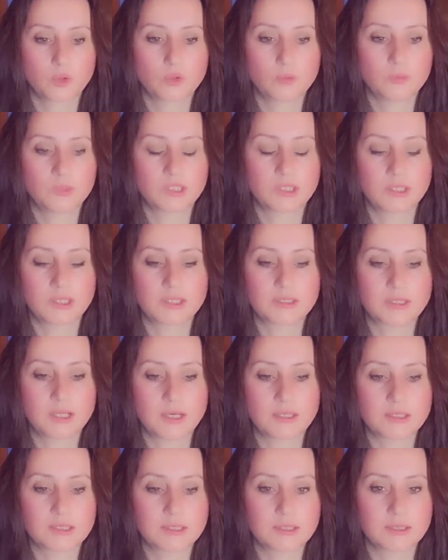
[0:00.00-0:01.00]
Yorumlara
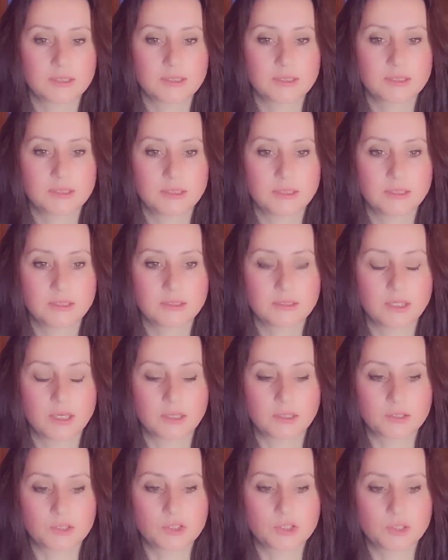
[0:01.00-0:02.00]
yazarsanız yine
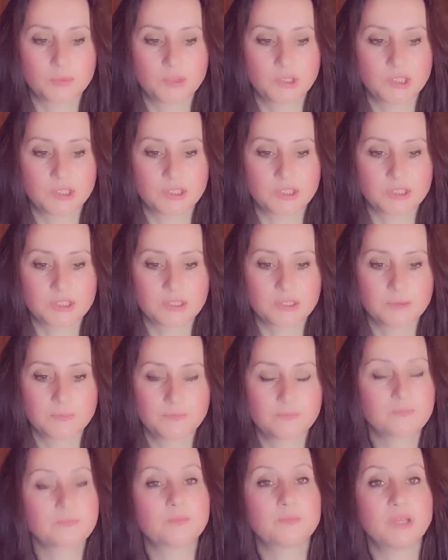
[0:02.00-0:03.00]
tartışabiliriz.
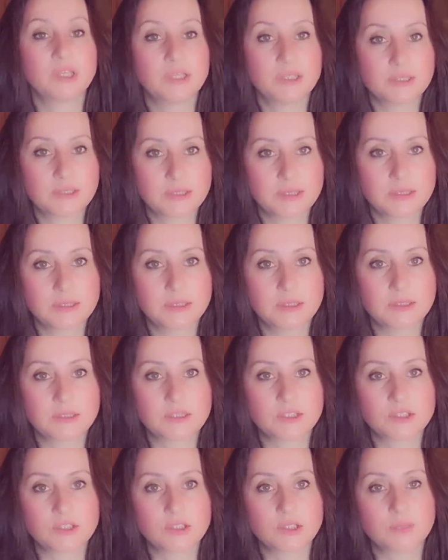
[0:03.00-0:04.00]
Beni
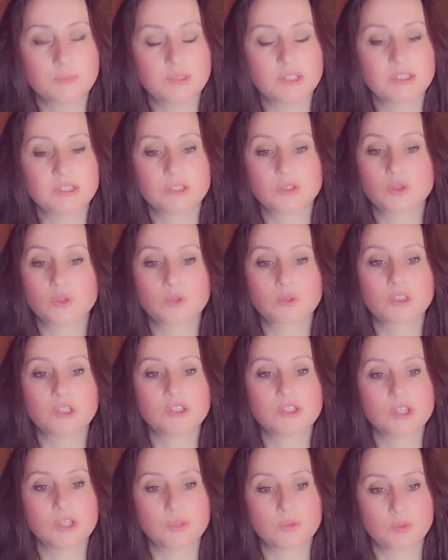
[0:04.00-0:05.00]
izlediğiniz için hepinize çok
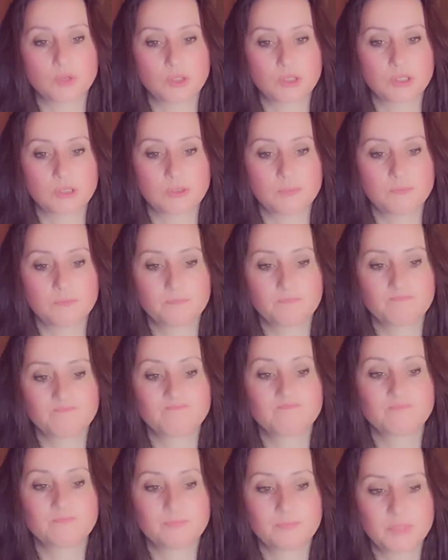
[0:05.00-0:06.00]
teşekkür ederim.
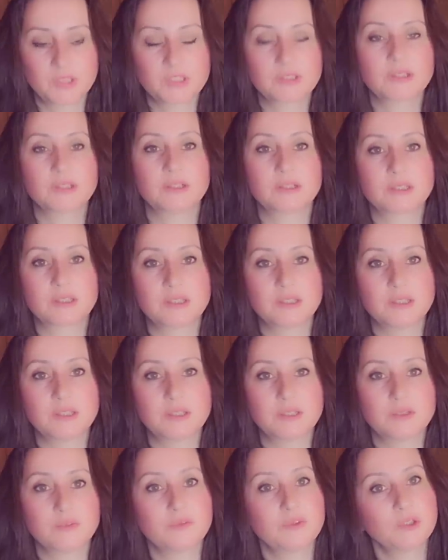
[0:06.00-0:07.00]
Bir
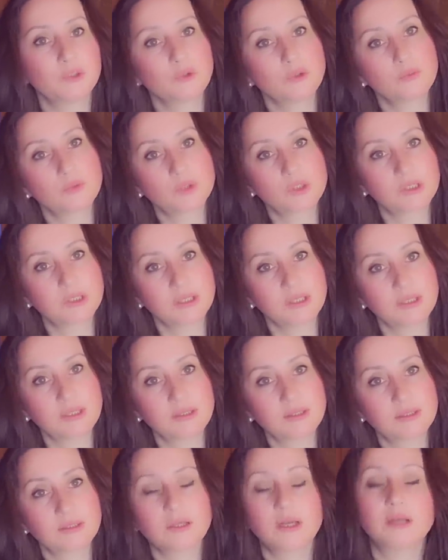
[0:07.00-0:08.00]
dahaki videomuza
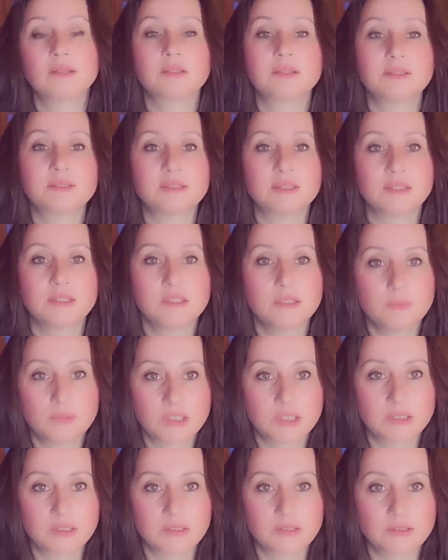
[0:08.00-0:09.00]
dek kendinize
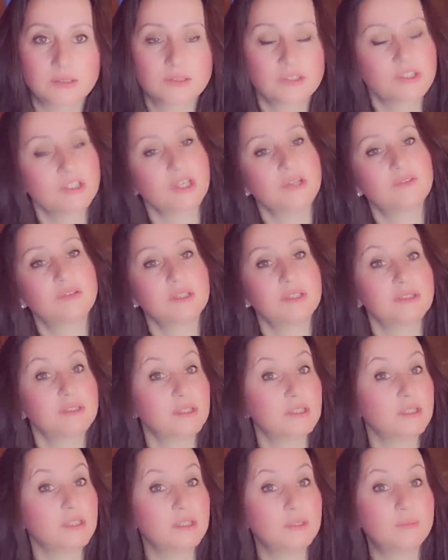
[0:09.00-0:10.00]
iyi bakın.
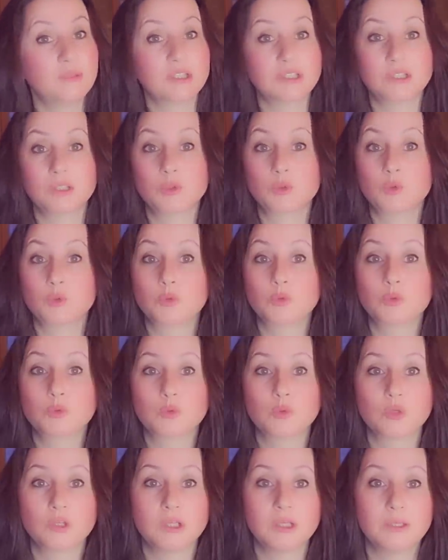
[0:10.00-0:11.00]
Çevrenize iyi bakın,
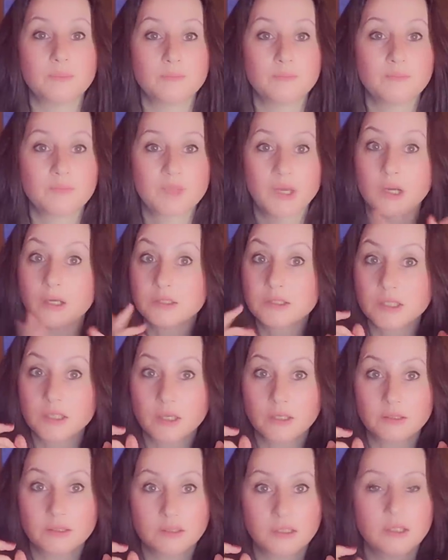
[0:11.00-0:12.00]
görün görelim.
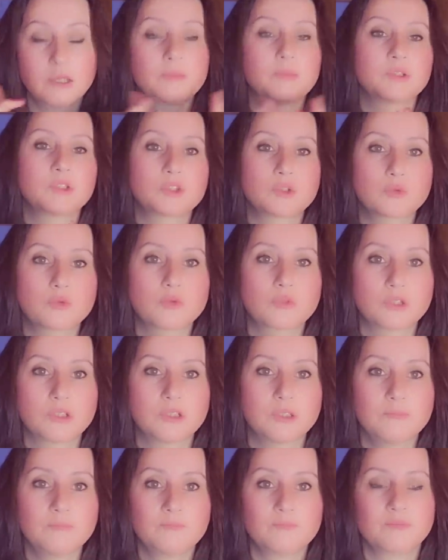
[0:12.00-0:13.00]
Antenleri hep açık
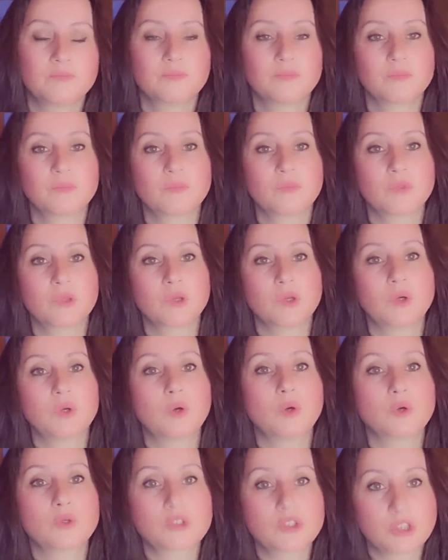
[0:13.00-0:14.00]
tutalım.
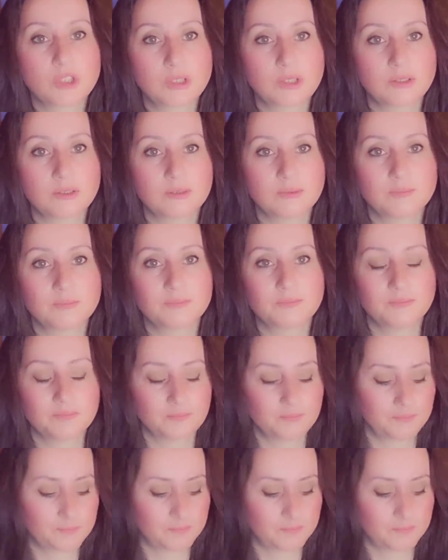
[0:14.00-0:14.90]
Hoşçakalın.